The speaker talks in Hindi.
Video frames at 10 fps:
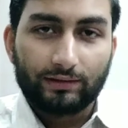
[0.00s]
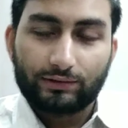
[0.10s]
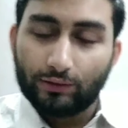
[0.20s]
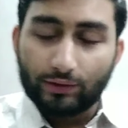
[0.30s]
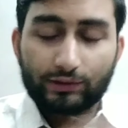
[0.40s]

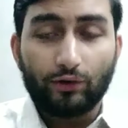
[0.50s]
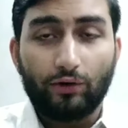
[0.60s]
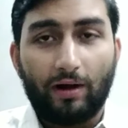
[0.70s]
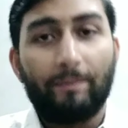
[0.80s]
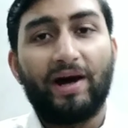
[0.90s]
तो दोस्तों
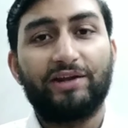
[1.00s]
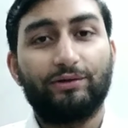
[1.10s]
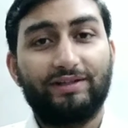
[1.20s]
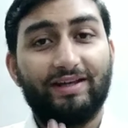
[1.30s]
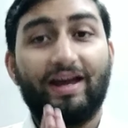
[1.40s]
अब बारी
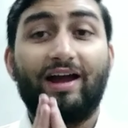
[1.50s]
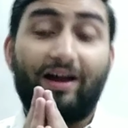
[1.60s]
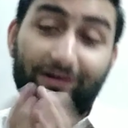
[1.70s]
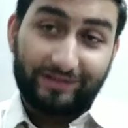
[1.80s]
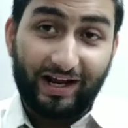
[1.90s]
होती है
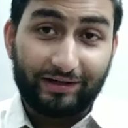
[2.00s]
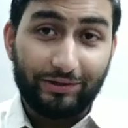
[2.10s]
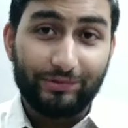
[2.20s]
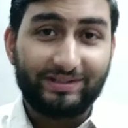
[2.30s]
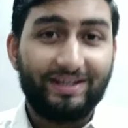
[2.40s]
टेक
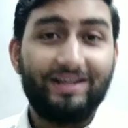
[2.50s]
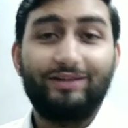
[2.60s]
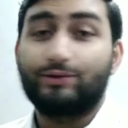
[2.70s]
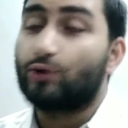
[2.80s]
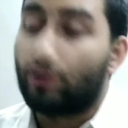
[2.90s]
न्यूज की
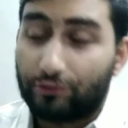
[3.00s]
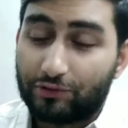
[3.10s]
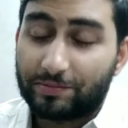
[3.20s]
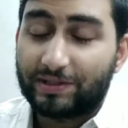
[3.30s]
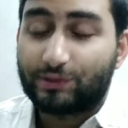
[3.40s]
दोस्तों ऑटो
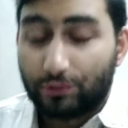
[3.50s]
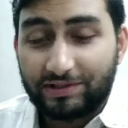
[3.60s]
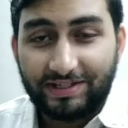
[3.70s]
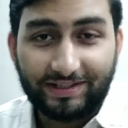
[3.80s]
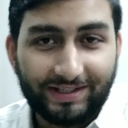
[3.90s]
न्यूज बस थोड़ी
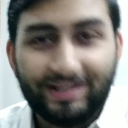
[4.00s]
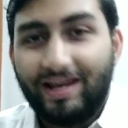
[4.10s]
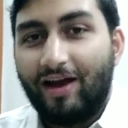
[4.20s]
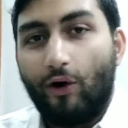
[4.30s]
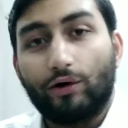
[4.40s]
सी थी
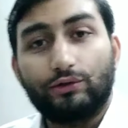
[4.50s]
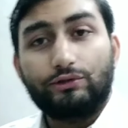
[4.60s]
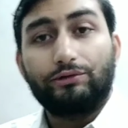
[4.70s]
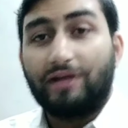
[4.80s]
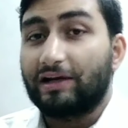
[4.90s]
और
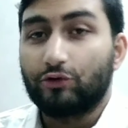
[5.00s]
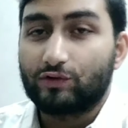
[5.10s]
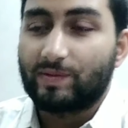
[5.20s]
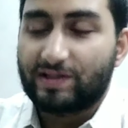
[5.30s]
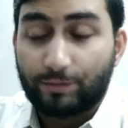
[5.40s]
दोस्तों टेक न्यूज
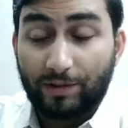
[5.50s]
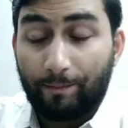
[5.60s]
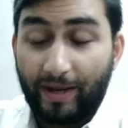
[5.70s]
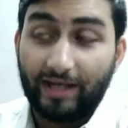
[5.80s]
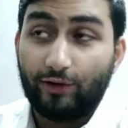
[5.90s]
में सबसे
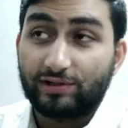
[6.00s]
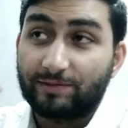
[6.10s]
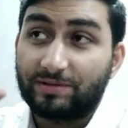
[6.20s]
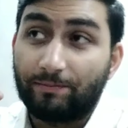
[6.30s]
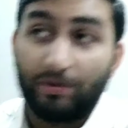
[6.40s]
पहले और
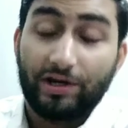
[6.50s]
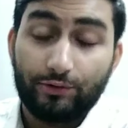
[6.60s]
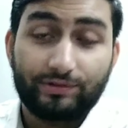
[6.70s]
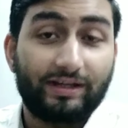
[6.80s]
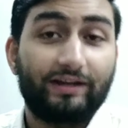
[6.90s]
सबसे बड़ी
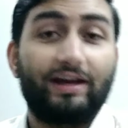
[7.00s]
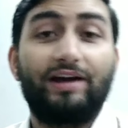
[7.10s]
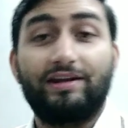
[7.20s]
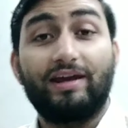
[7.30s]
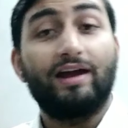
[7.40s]
न्यूज निकल के आ
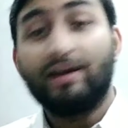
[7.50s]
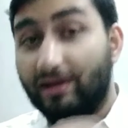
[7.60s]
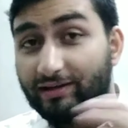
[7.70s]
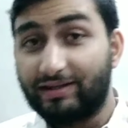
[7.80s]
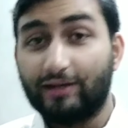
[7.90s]
रही है
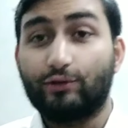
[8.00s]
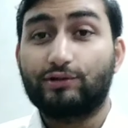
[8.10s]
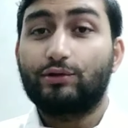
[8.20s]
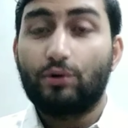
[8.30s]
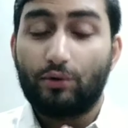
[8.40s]
ये
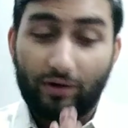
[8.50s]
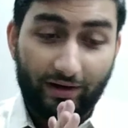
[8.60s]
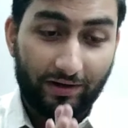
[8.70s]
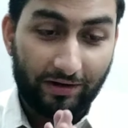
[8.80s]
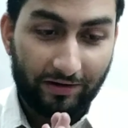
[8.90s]
दोस्तों
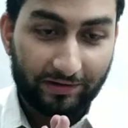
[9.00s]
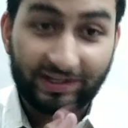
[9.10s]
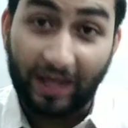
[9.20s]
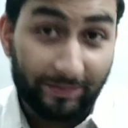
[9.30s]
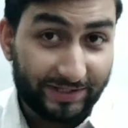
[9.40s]
आ,
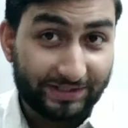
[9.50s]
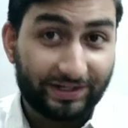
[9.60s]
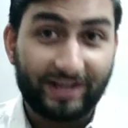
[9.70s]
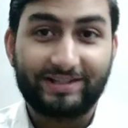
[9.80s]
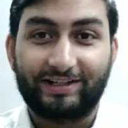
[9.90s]
गेम चेंजर
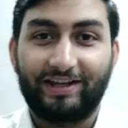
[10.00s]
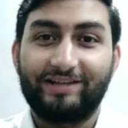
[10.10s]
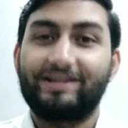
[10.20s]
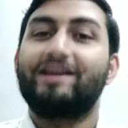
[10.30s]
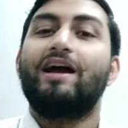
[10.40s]
कह सकते हैं
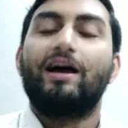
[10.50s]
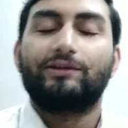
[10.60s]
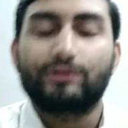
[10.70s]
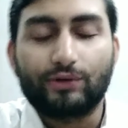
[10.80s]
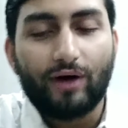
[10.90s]
इसे
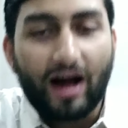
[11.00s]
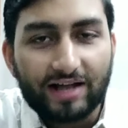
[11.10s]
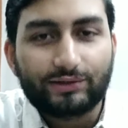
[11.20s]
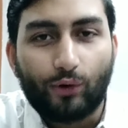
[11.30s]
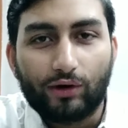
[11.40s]
दोस्तों
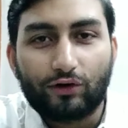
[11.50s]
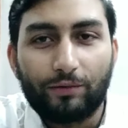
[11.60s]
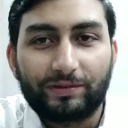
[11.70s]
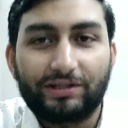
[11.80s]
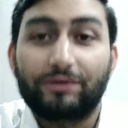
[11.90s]
आज
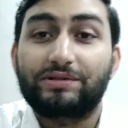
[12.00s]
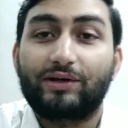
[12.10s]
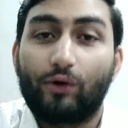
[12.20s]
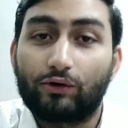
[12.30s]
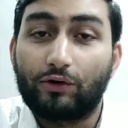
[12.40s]
कॉलकॉम की तरफ से
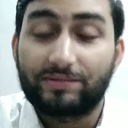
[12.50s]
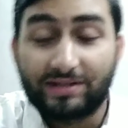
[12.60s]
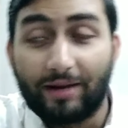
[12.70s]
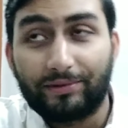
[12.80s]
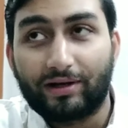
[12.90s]
कॉलकॉम
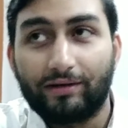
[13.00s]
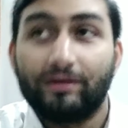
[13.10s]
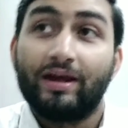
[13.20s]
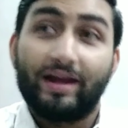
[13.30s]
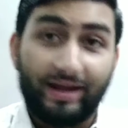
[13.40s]
स्नैपड्रैगन
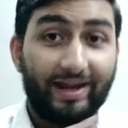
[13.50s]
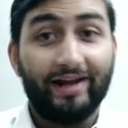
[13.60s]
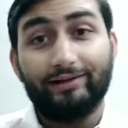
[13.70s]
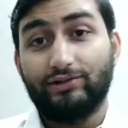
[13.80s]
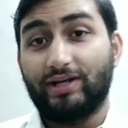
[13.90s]

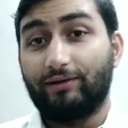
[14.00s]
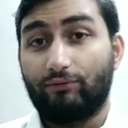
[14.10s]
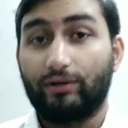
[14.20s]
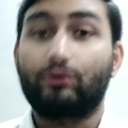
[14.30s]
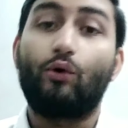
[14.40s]
8 जेन
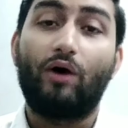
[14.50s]
1 को